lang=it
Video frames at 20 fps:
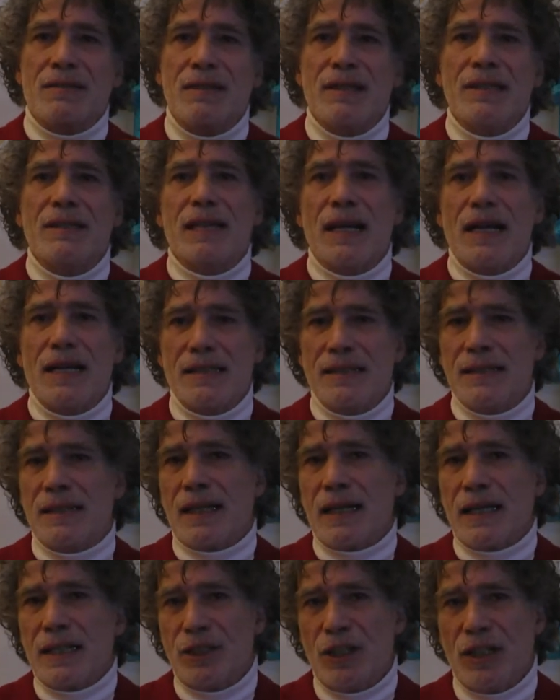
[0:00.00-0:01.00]

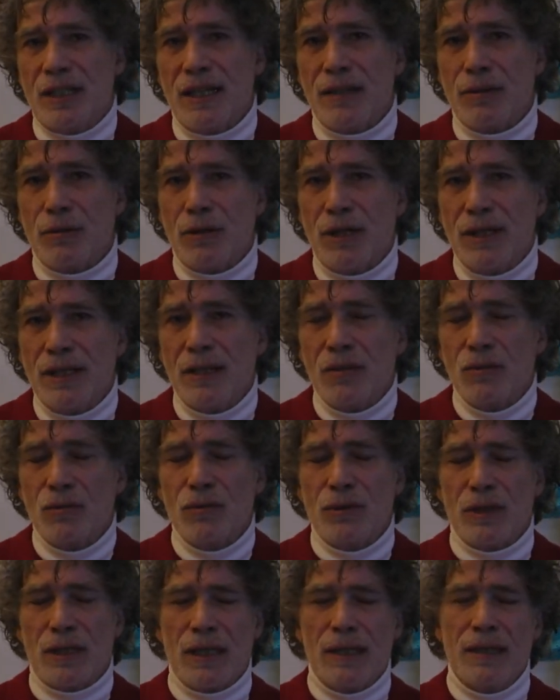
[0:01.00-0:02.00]
fantastica che ci ha dato la
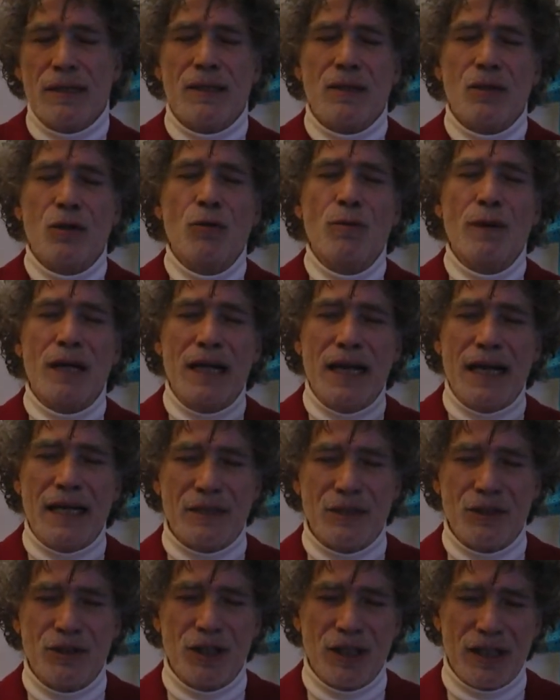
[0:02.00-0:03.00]
natura, come
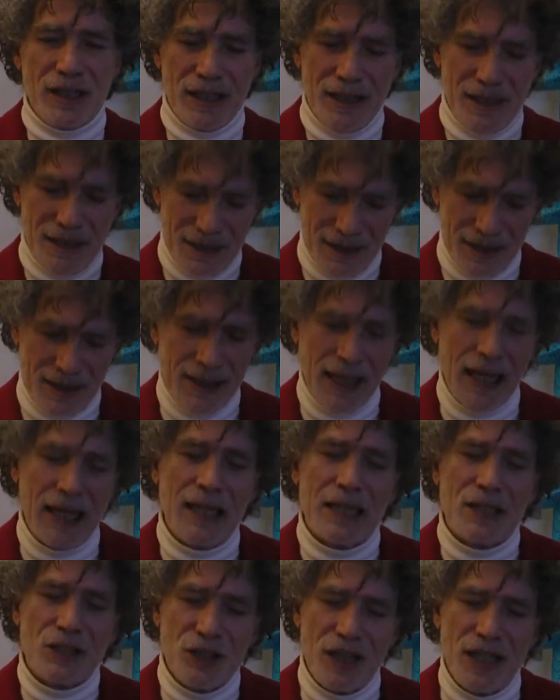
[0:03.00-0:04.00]
leggere
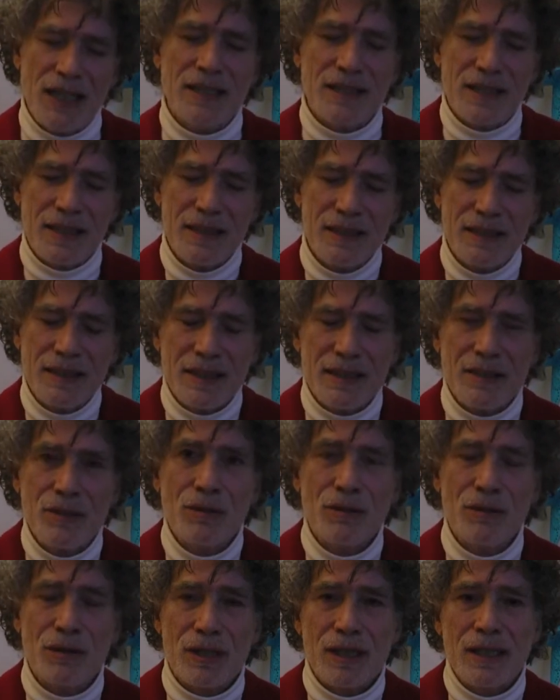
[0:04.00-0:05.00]
dalla scienza
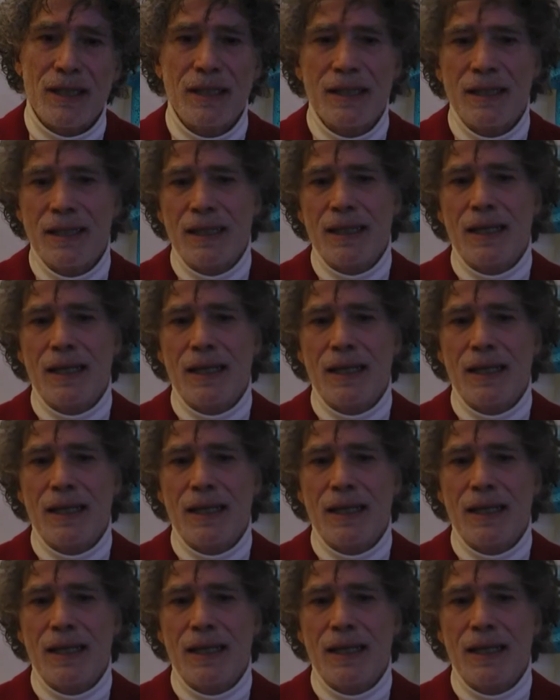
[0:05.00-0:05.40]
interiore